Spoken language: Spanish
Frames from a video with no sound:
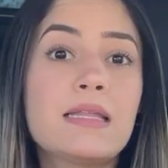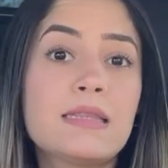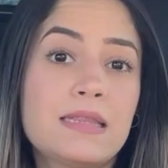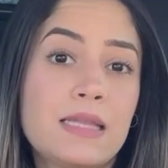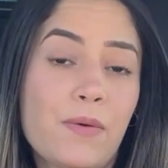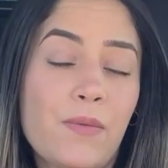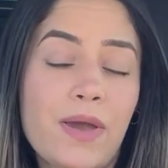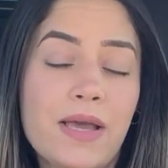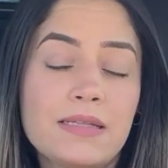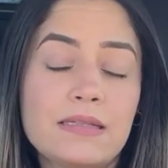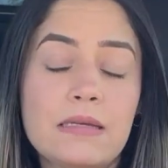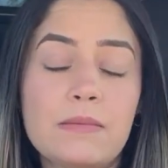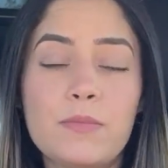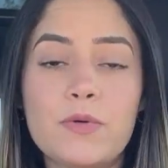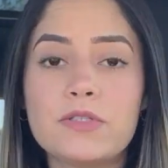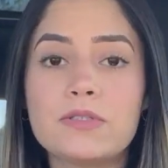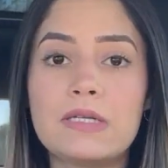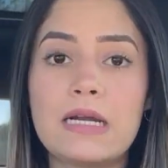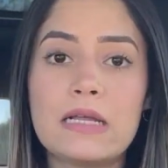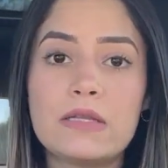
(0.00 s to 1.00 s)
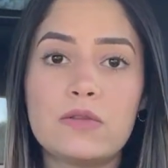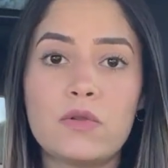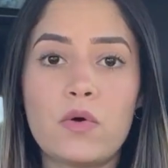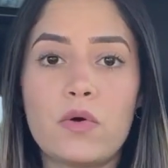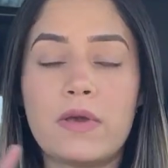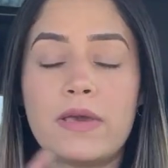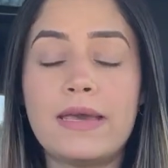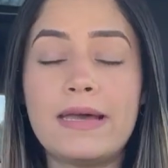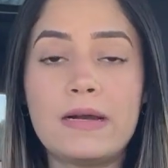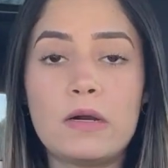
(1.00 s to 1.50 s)
Te voy a estar
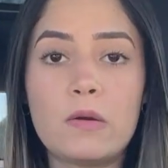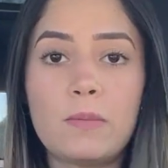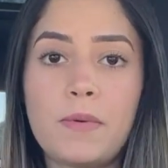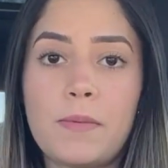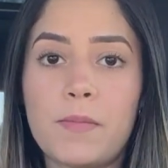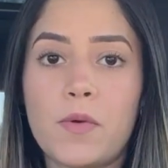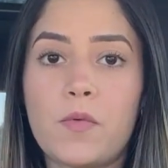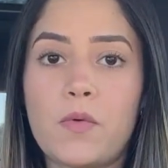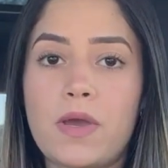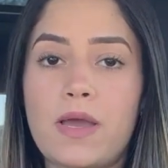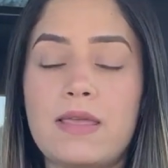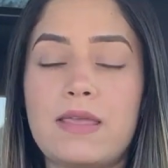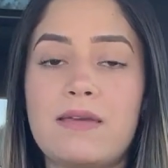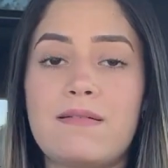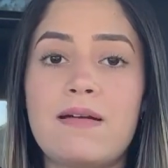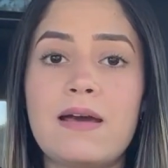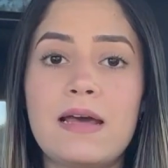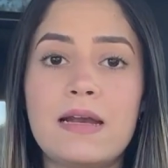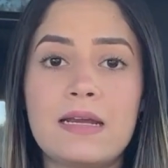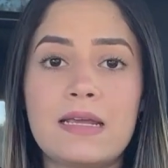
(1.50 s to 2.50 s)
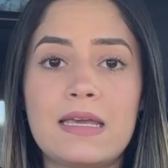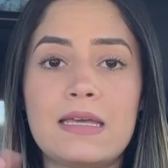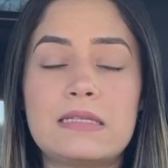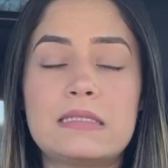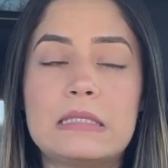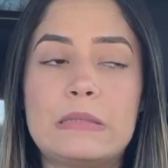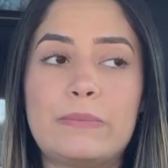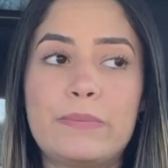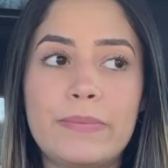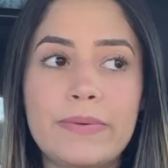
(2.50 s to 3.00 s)
mostrando qué ropa me voy a llevar, qué
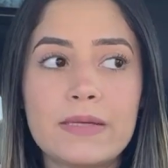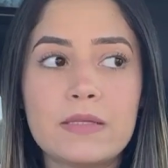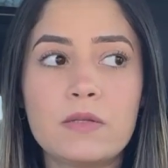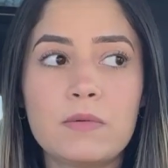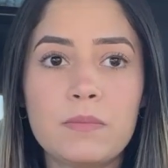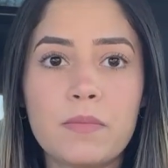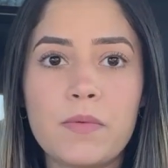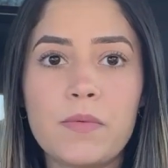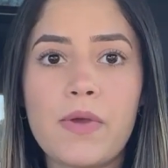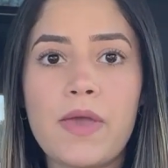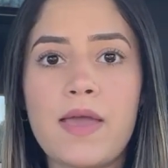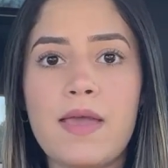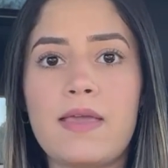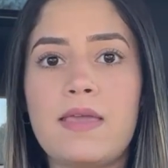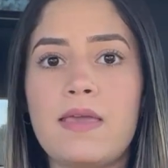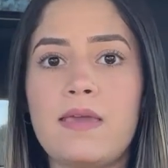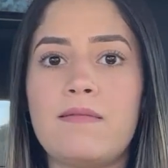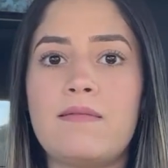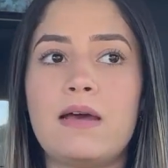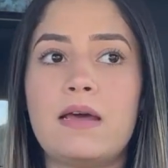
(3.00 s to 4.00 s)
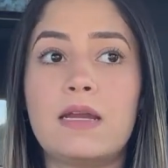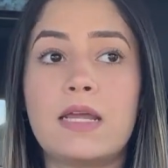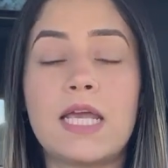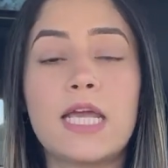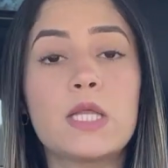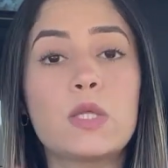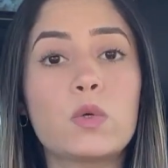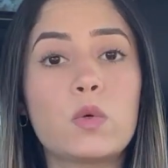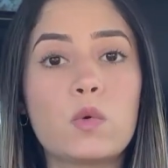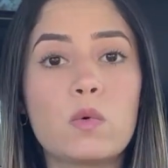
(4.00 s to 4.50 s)
zapatos me voy a llevar,
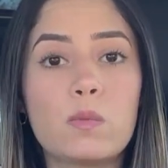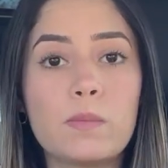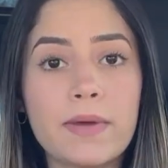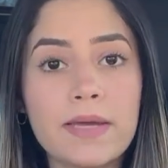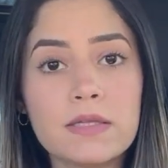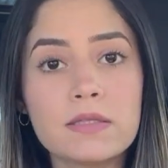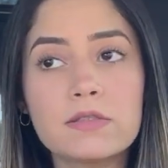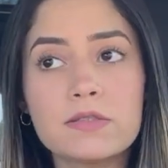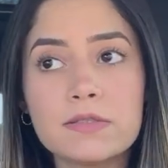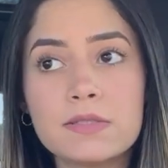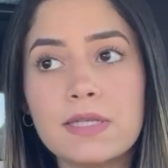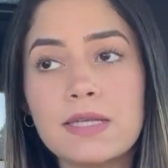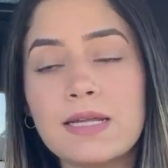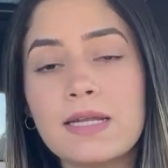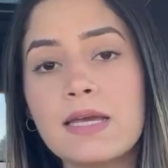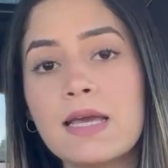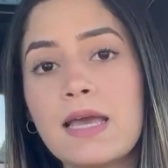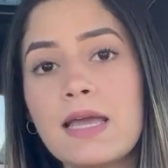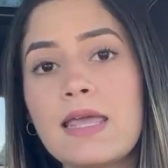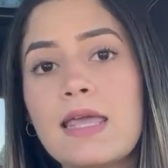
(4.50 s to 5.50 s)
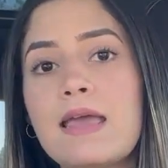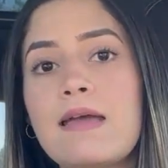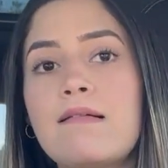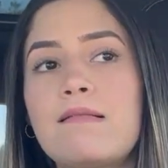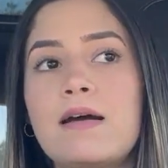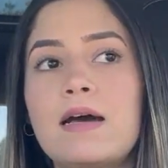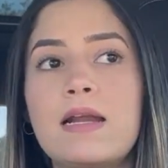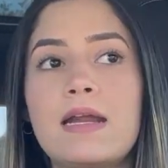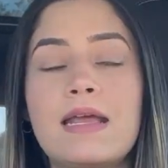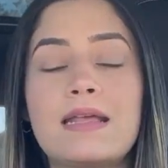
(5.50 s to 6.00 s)
qué documentos tienes que
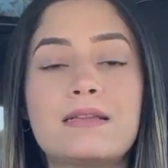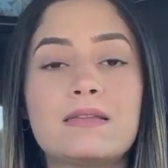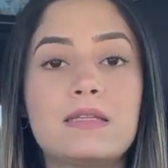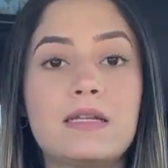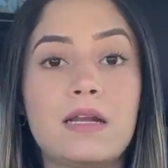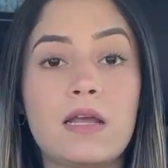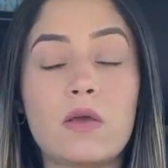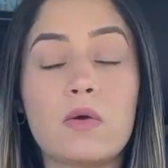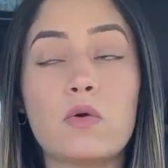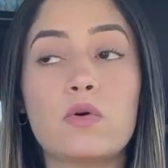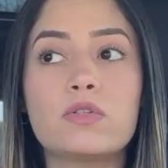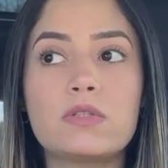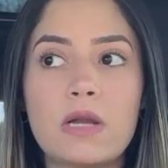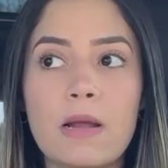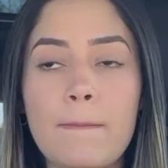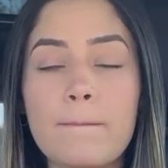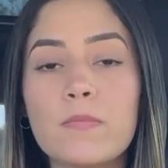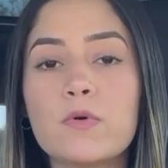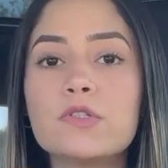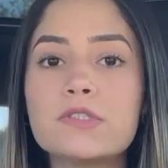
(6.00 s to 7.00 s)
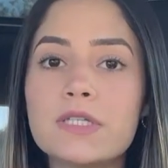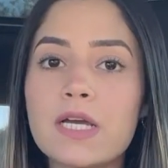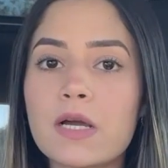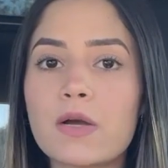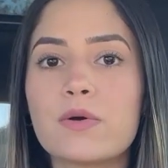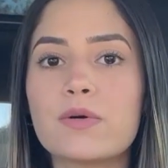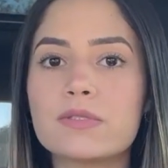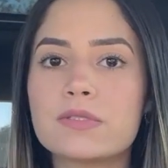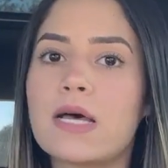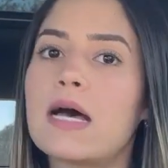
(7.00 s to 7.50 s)
llevar, entre otras muchas
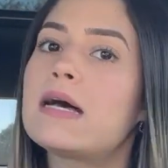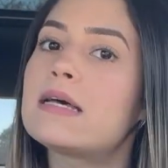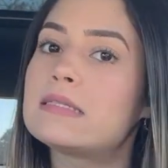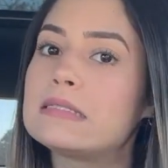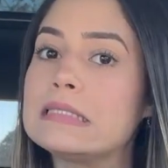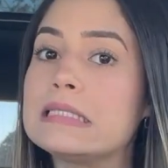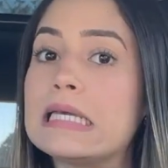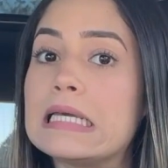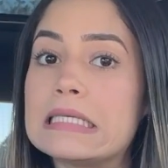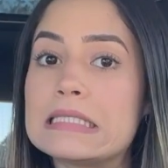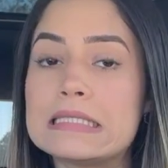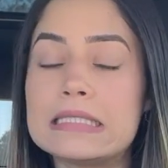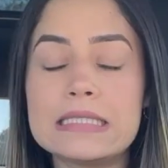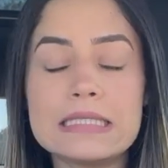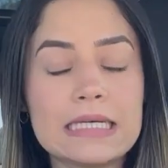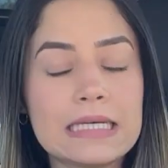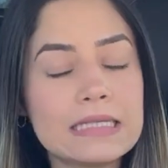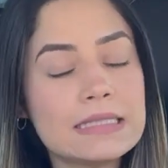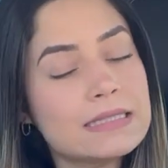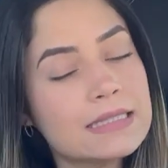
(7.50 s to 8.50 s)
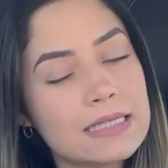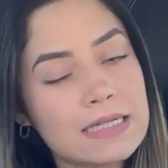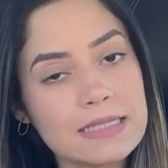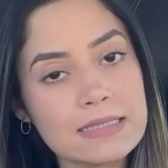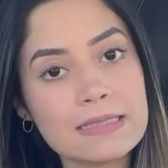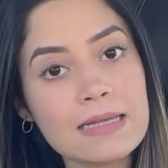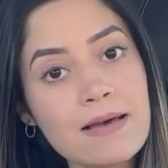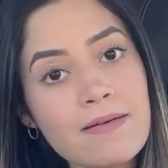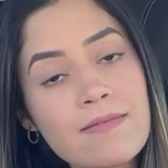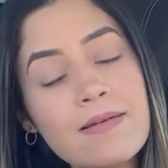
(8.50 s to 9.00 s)
cosas. Así que si te
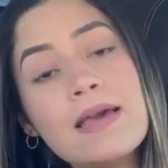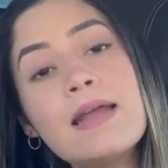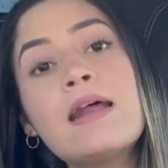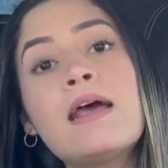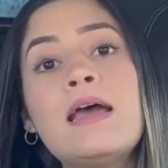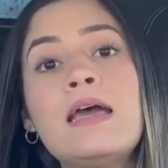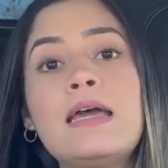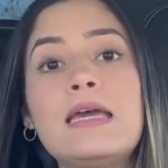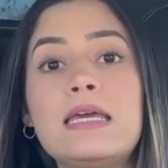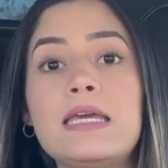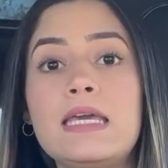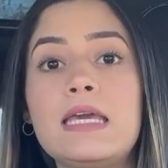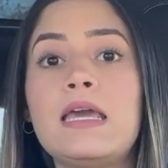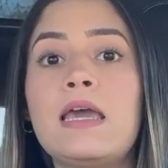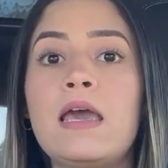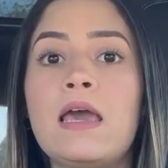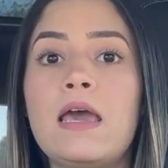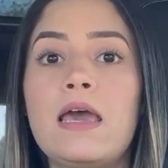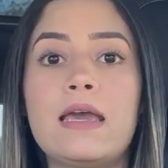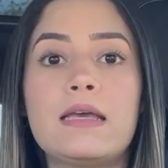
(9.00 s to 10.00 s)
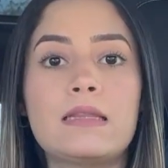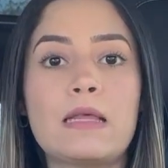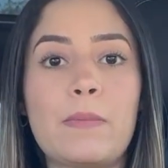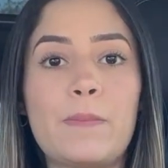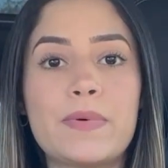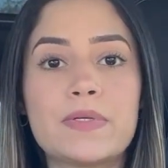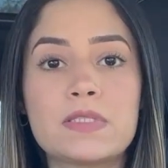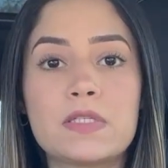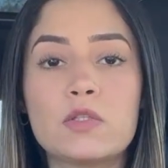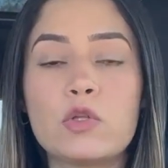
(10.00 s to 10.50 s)
interesa ver y estás
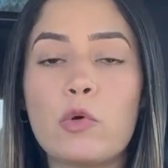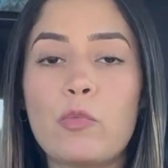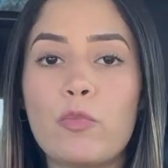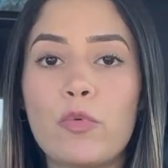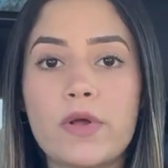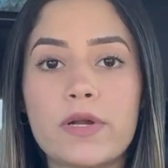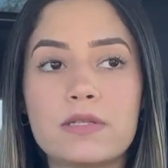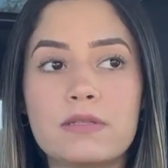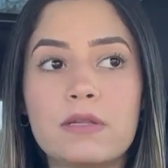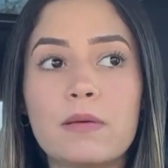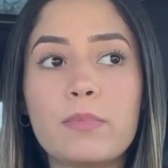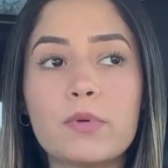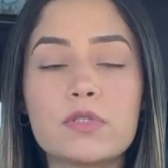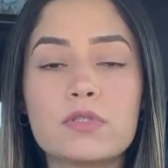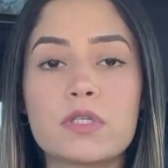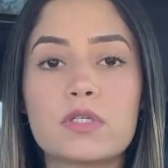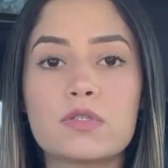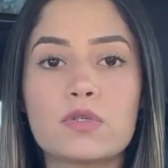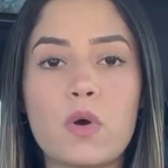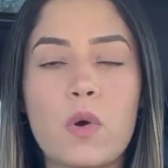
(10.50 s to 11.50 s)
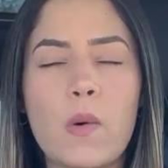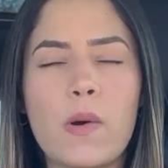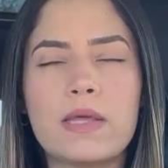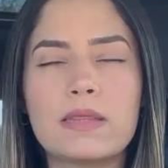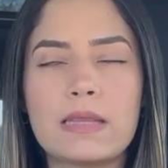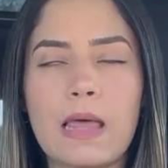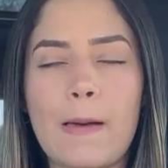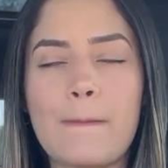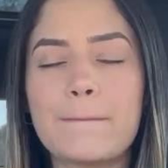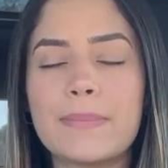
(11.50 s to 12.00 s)
pasando por este proceso o
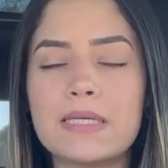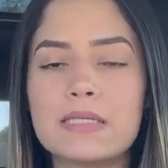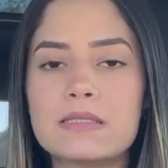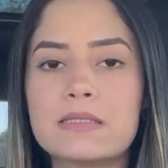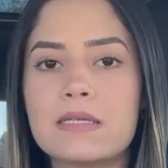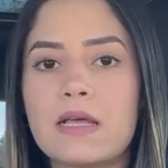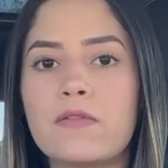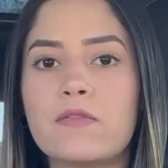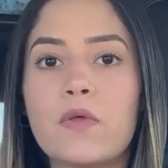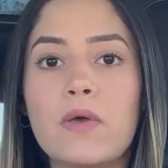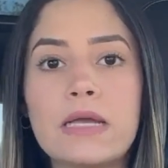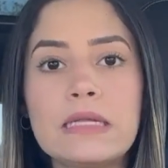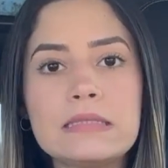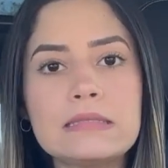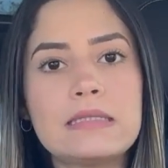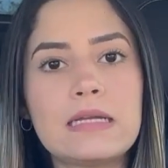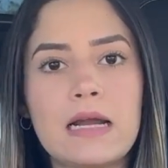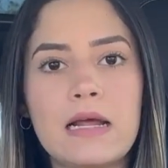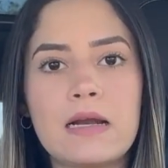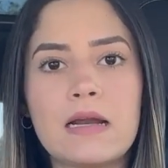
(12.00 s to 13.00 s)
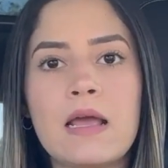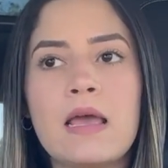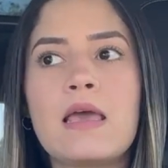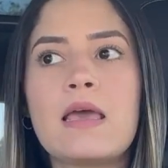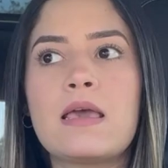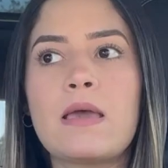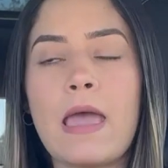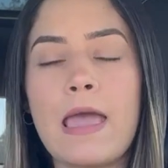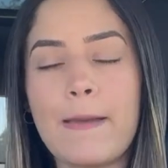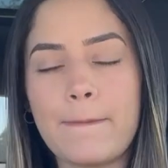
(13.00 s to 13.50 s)
estás pensando entrar,
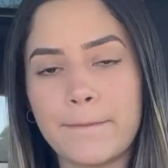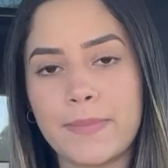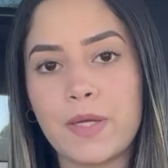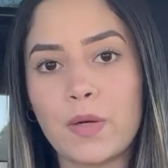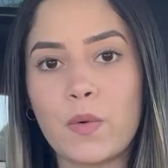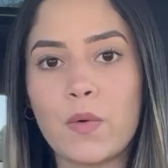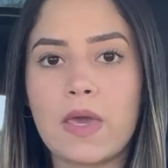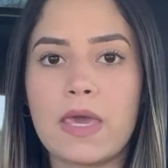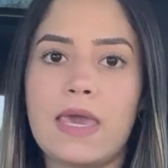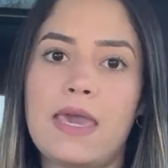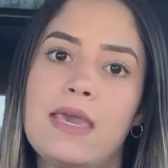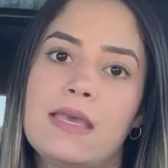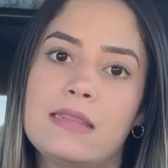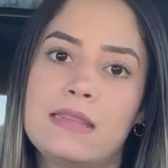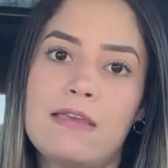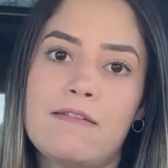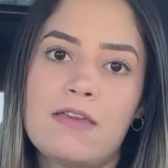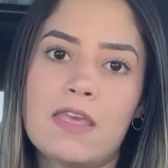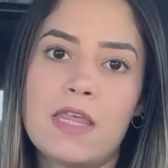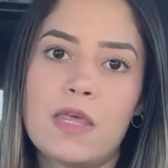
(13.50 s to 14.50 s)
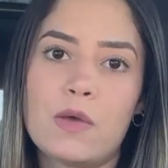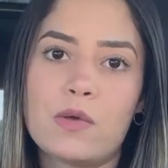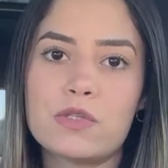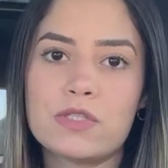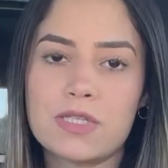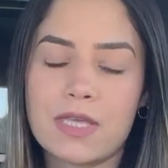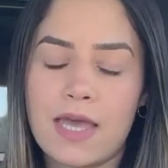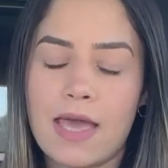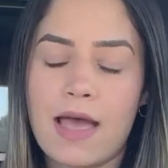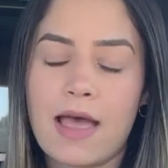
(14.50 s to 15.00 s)
espero que este video
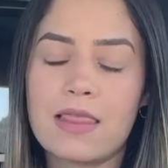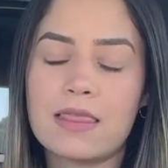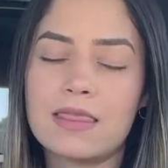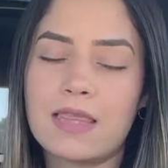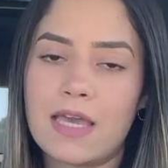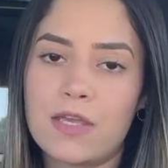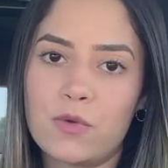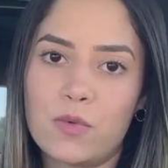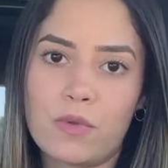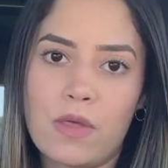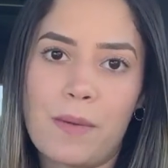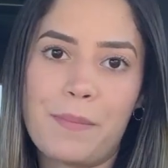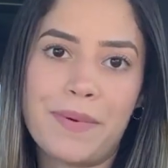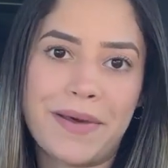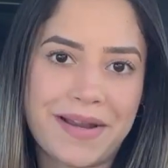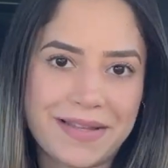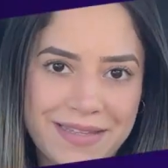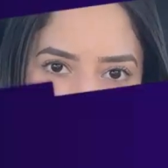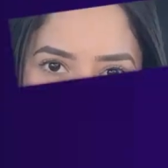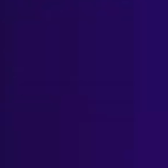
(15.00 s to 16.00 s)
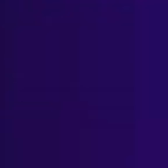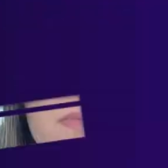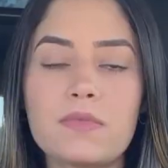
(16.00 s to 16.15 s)
sea de ayuda para ti.